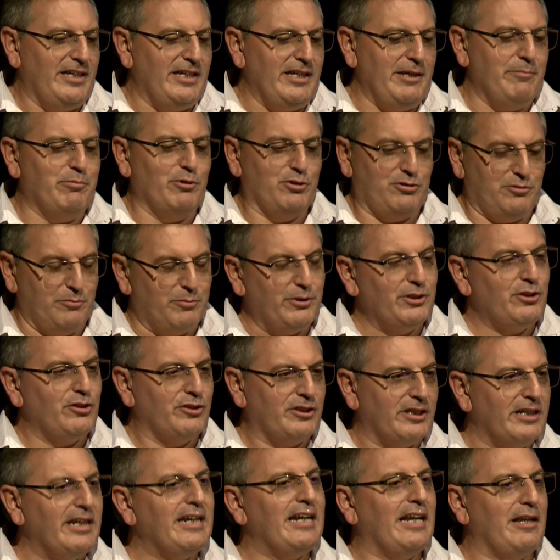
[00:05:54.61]
y por supuesto
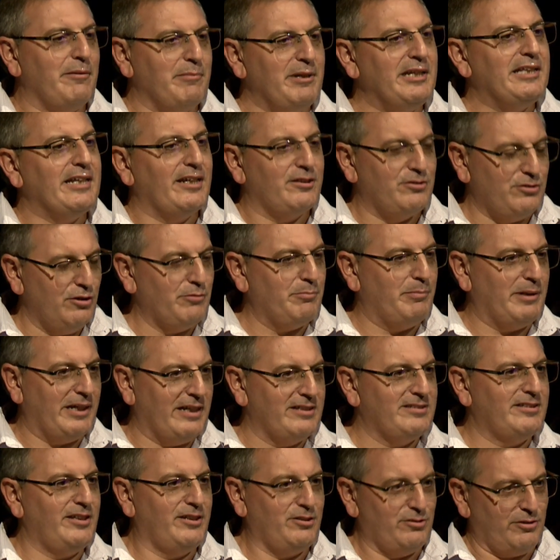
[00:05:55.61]
tener la administración
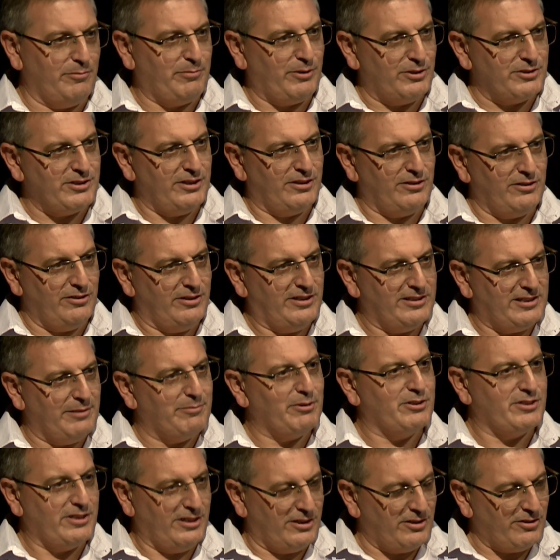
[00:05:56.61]
para hacer esos proyectos. La
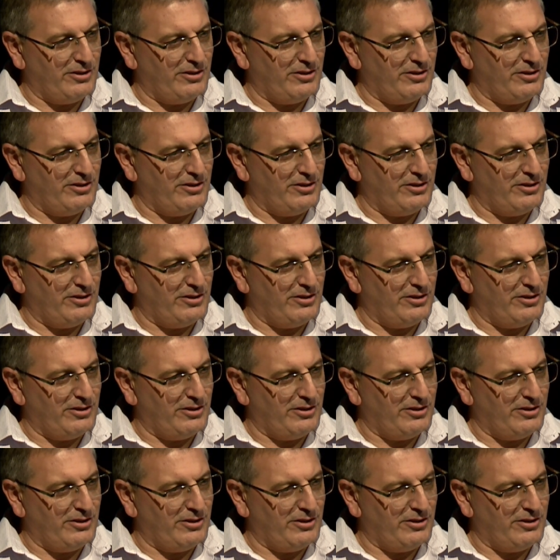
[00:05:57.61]
administración